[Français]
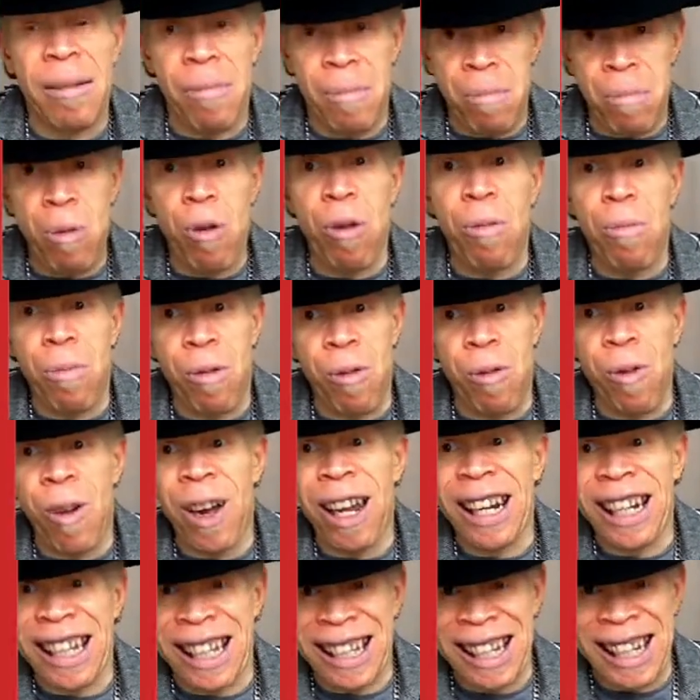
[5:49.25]
pour
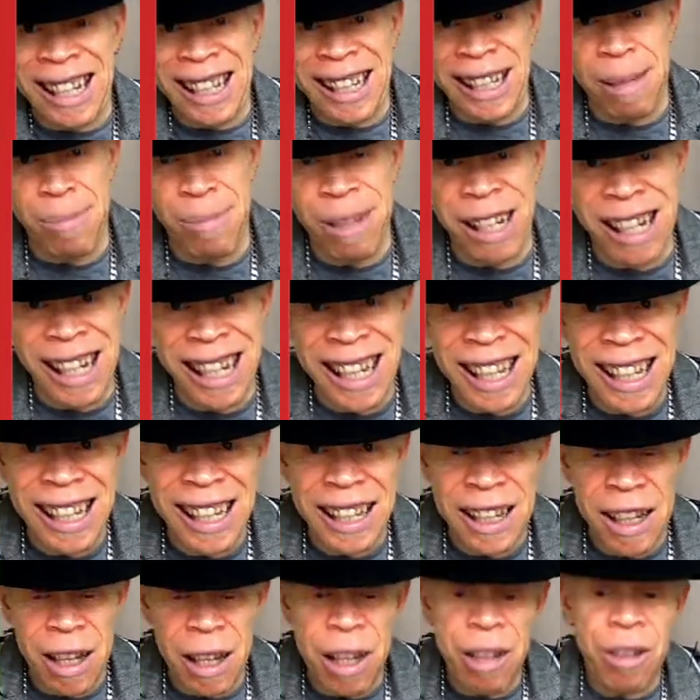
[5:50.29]
pouvoir les assimiler,
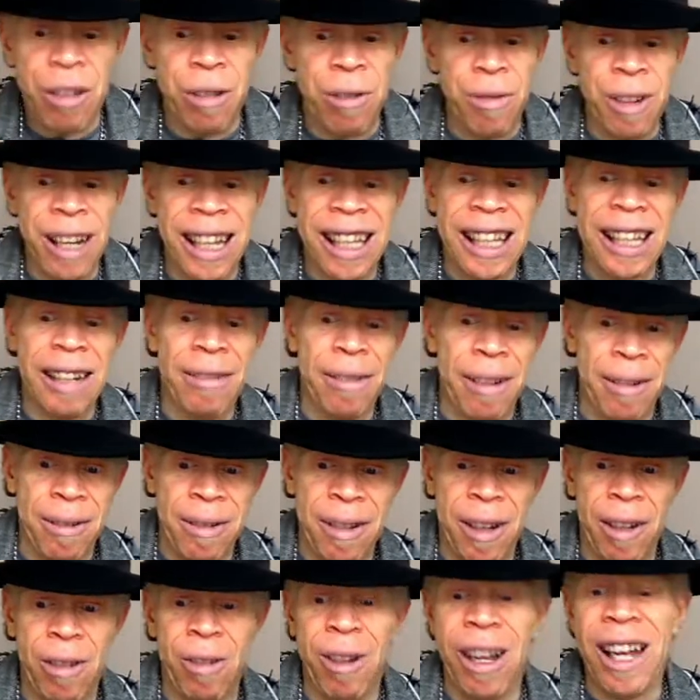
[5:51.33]
tu vois qu'il va
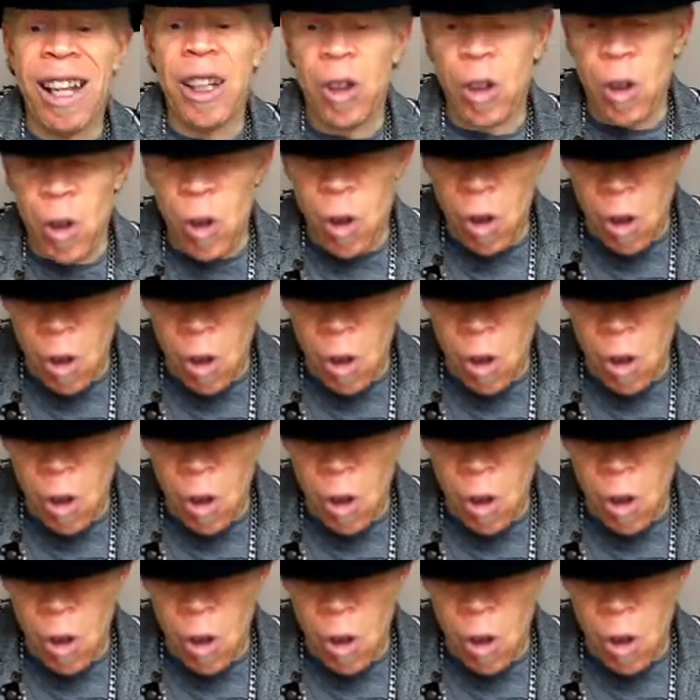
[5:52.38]
falloir te